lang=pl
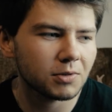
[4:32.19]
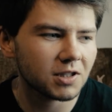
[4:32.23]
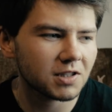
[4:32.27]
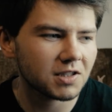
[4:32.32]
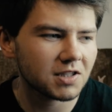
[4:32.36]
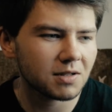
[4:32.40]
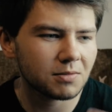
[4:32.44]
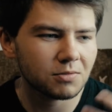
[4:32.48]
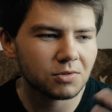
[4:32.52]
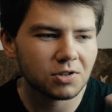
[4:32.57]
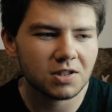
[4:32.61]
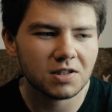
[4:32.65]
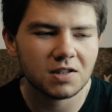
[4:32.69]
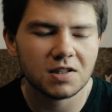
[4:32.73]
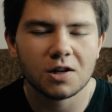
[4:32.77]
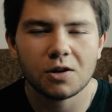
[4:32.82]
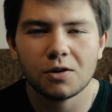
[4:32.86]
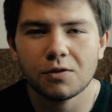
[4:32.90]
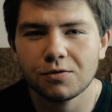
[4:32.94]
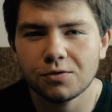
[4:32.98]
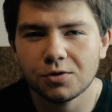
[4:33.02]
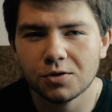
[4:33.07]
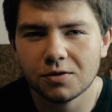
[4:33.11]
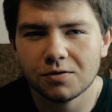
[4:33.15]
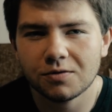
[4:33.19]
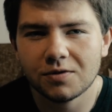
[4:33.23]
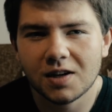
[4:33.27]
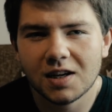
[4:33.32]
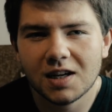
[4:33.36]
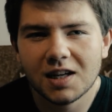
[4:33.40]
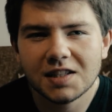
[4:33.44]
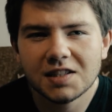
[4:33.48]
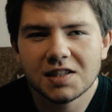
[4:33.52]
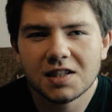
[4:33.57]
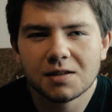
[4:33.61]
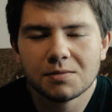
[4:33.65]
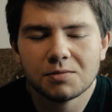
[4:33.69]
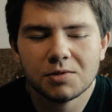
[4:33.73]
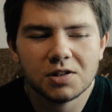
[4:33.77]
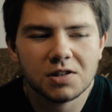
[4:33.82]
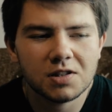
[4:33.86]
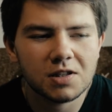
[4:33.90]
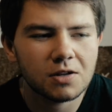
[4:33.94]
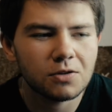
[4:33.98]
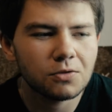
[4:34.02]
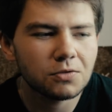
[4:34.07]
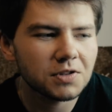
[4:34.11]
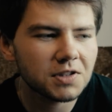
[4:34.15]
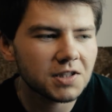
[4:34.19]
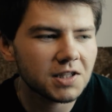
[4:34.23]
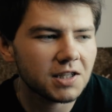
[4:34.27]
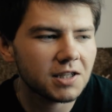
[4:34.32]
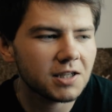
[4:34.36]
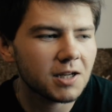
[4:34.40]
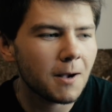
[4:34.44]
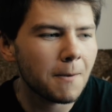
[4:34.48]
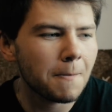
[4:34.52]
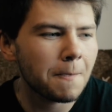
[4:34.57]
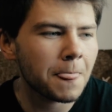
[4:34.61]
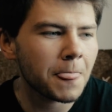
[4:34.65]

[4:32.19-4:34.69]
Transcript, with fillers: tak samo się zachowują w relacjach międzyludzkich,